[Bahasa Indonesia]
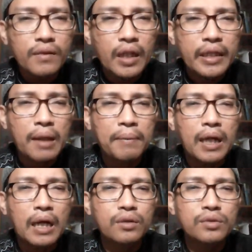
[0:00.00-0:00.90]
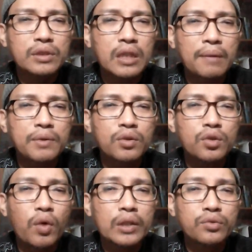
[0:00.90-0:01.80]
ia mengaku sedang menunggu
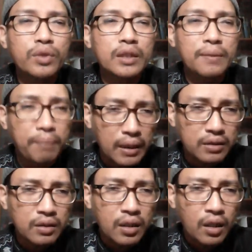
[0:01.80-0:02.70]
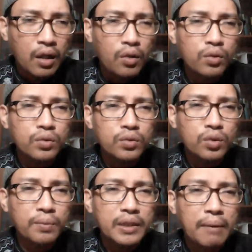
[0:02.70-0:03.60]
waktu yang tepat
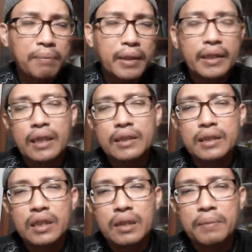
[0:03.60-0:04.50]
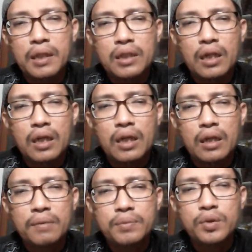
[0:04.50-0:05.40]
untuk menyampaikannya kepada
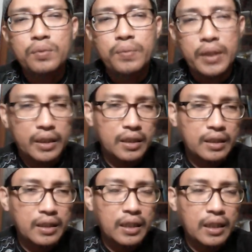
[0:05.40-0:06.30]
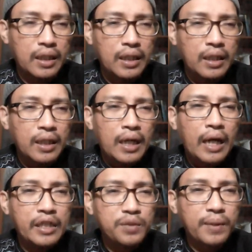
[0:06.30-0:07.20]
publik ya.
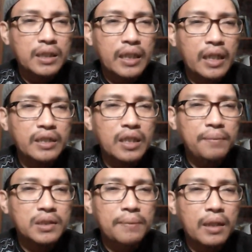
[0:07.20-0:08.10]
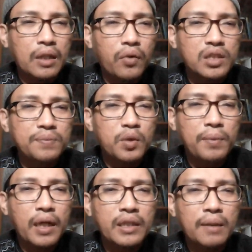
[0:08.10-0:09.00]
Anies mengatakan ia bersama koalisi
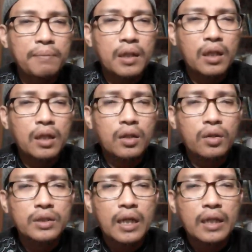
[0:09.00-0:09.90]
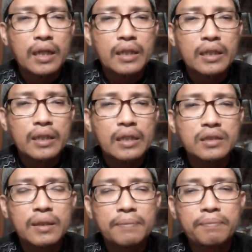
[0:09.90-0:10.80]
perubahan yang beranggotakan
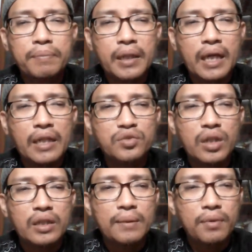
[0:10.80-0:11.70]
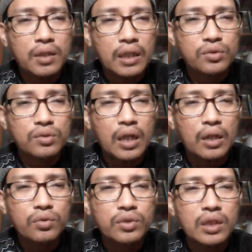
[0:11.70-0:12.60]
Nasdem, PKS, dan Demokrat sudah
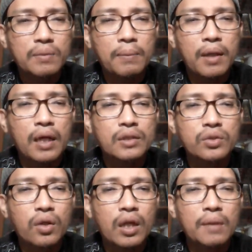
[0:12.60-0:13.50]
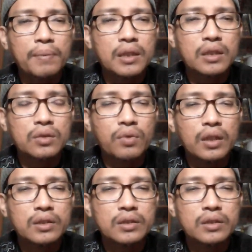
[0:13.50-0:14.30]
rutin membahas soal penentuan